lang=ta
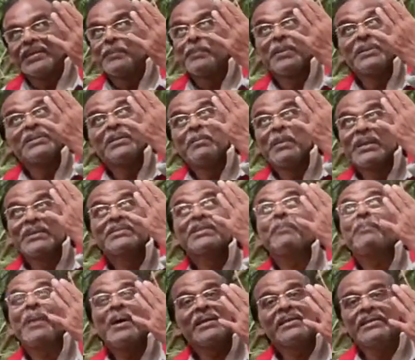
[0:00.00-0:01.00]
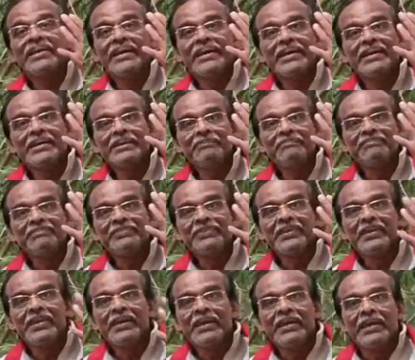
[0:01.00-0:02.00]
இப்போ இந்த மரத்தை பாருங்கள்
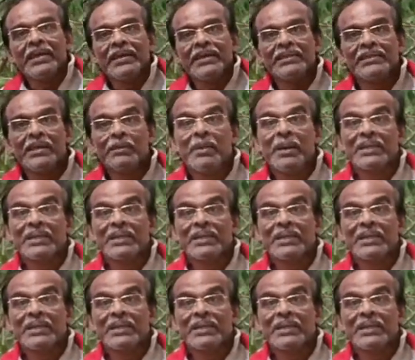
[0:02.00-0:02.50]
இந்த